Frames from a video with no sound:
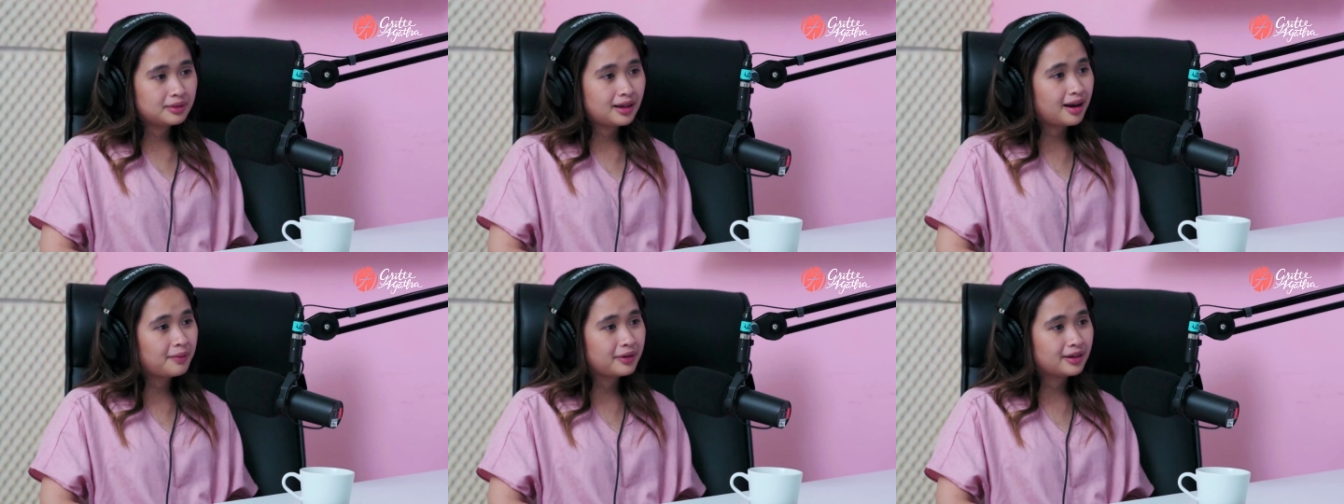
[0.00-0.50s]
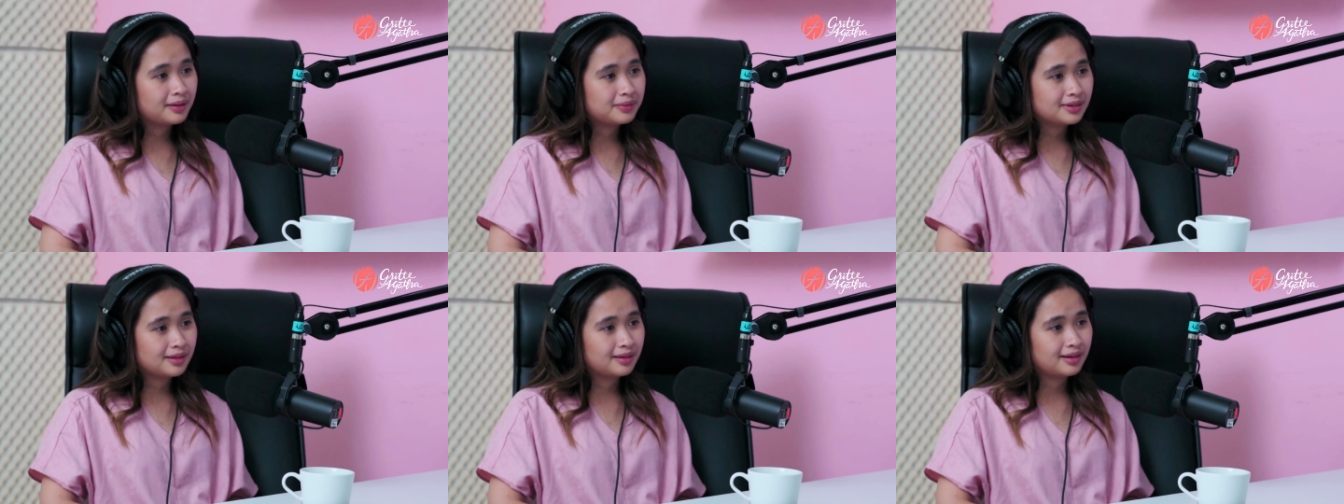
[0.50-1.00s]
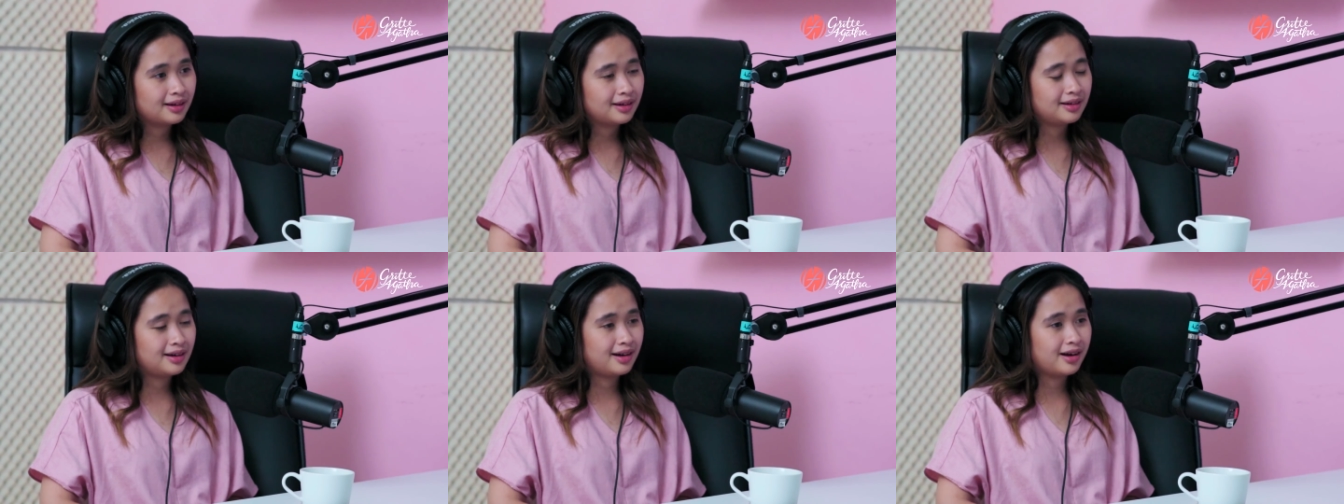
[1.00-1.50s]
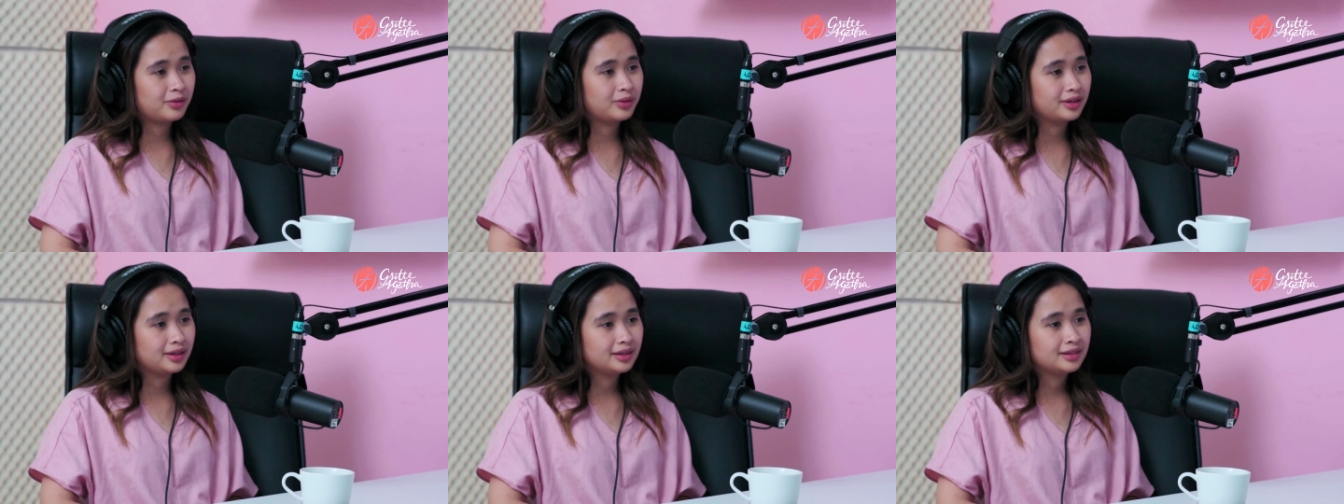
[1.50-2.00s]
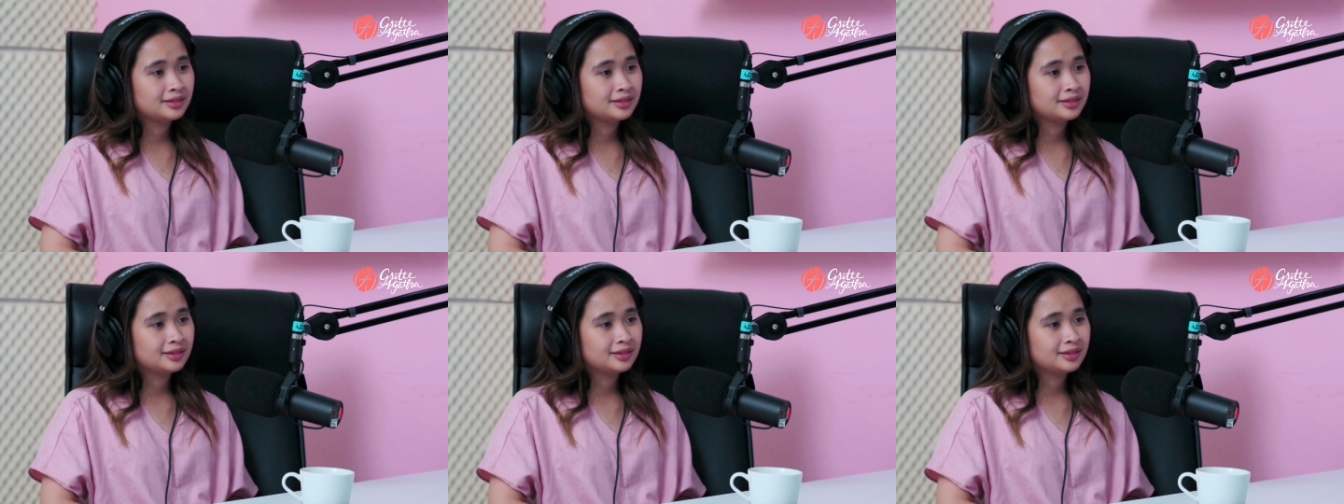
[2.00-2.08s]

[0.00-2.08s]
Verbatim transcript: Bilang apa dia bisa nggak ngakuin?